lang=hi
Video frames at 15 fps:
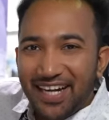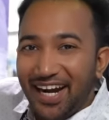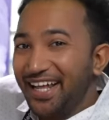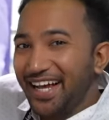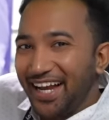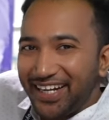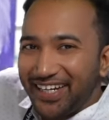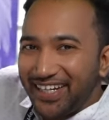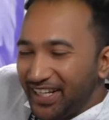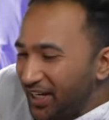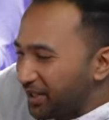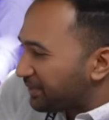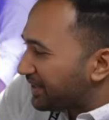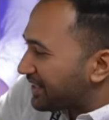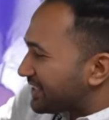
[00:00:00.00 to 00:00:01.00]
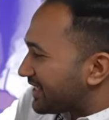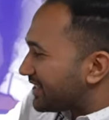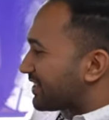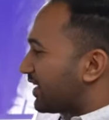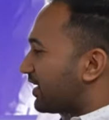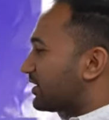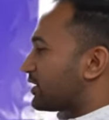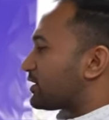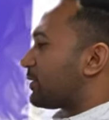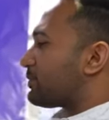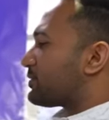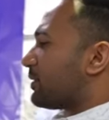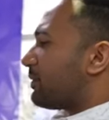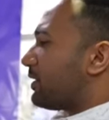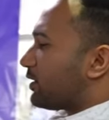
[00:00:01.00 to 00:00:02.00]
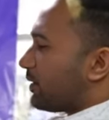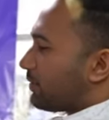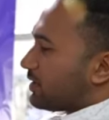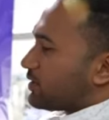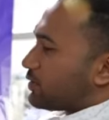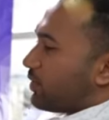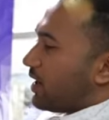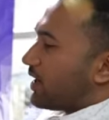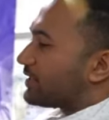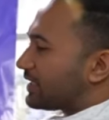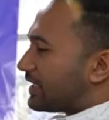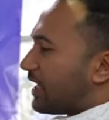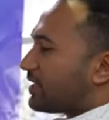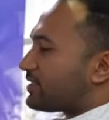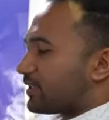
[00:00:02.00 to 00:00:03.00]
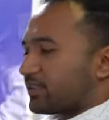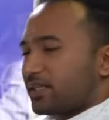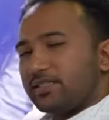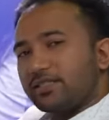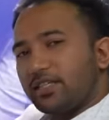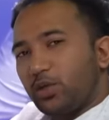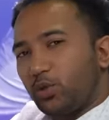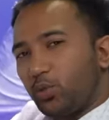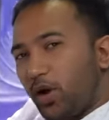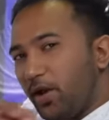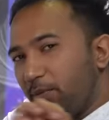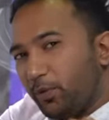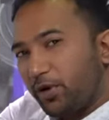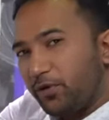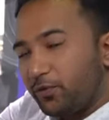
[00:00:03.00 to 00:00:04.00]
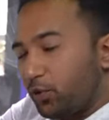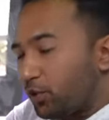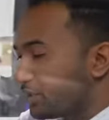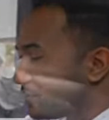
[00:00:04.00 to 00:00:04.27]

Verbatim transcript: गाड़ी का इंटीरियर भी डिस्कस कर लेते हैं सबसे पहले तो आपका स्वागत किया जाता है इसके 12.4 पॉइंट